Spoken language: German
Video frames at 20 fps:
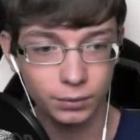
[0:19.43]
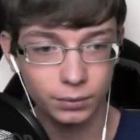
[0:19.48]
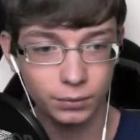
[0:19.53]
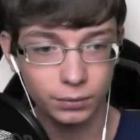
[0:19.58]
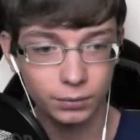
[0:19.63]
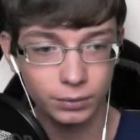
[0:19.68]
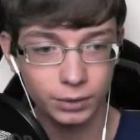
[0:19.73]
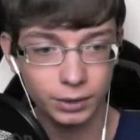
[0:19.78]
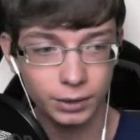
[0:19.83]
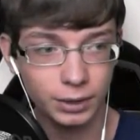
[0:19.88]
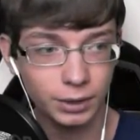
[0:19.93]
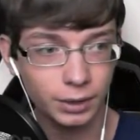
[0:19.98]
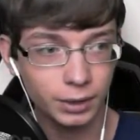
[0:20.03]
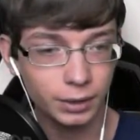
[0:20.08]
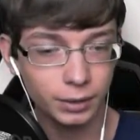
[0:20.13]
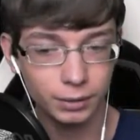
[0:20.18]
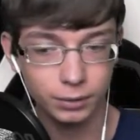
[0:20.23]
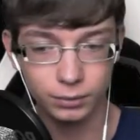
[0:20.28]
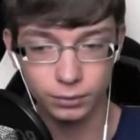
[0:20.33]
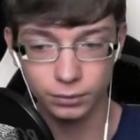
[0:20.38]
Und
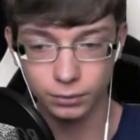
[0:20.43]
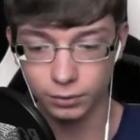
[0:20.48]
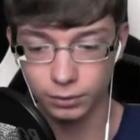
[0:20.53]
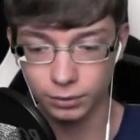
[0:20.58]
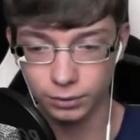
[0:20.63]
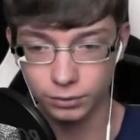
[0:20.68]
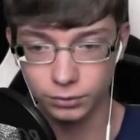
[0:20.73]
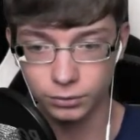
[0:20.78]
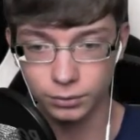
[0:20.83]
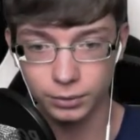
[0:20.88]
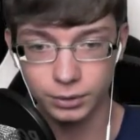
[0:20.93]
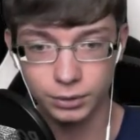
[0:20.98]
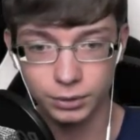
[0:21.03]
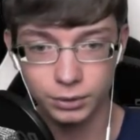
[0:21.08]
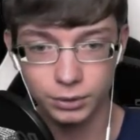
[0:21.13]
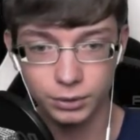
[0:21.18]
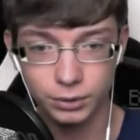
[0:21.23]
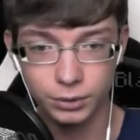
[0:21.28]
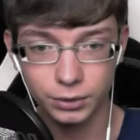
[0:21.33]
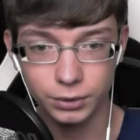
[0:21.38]
hier, ja, sollte
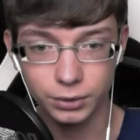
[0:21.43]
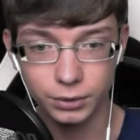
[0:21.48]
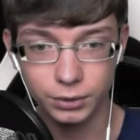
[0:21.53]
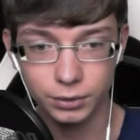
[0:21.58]
ich...